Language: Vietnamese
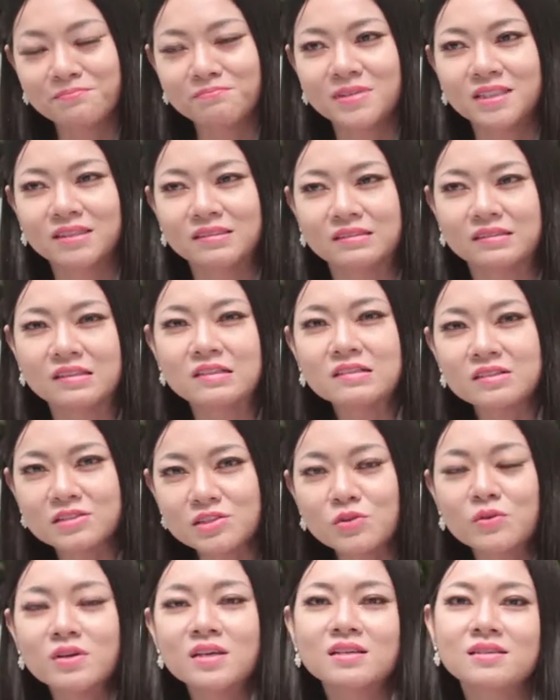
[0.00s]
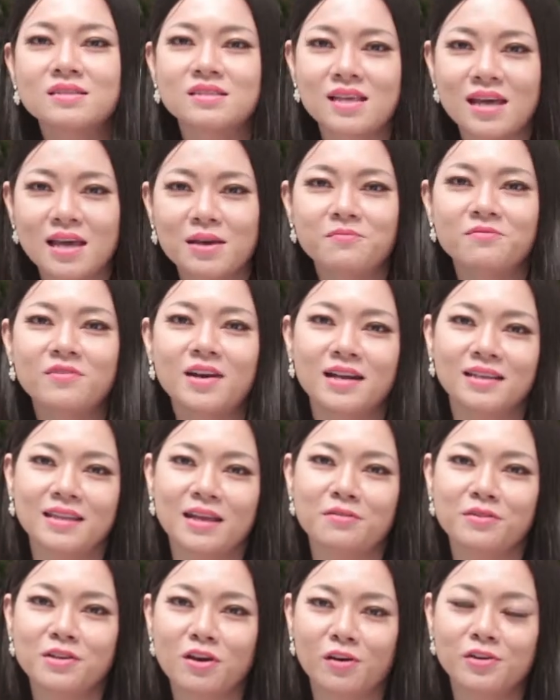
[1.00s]
mình thường xuyên xem và
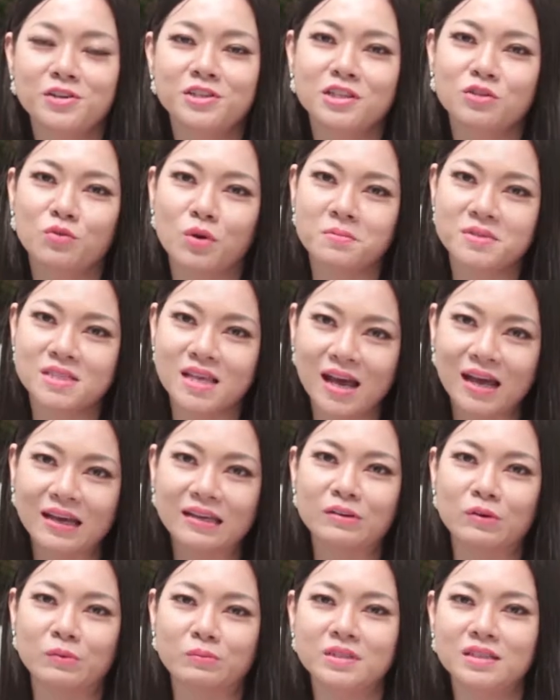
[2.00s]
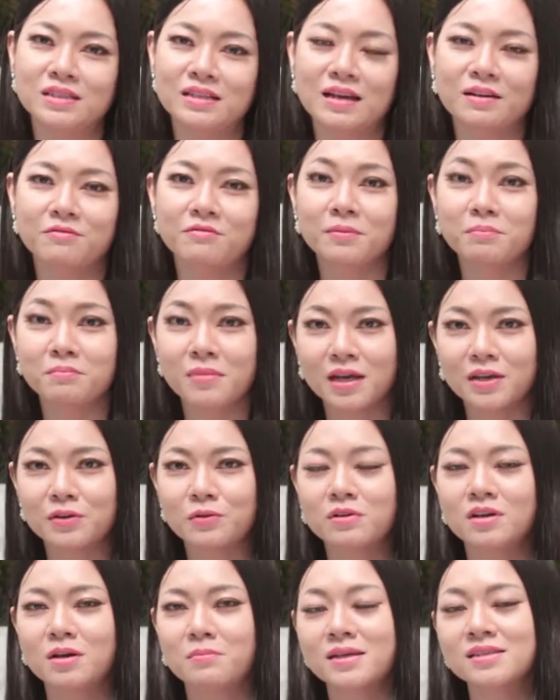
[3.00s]
theo dõi trên website cũng như là fanpage
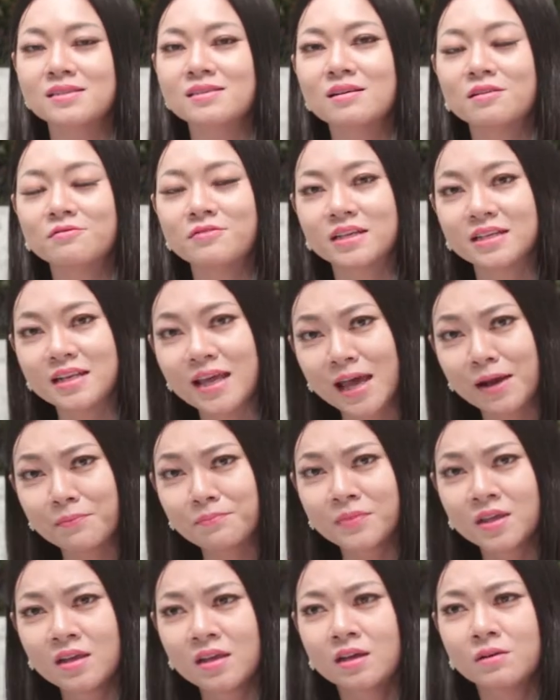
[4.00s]
của The Master Việt Nam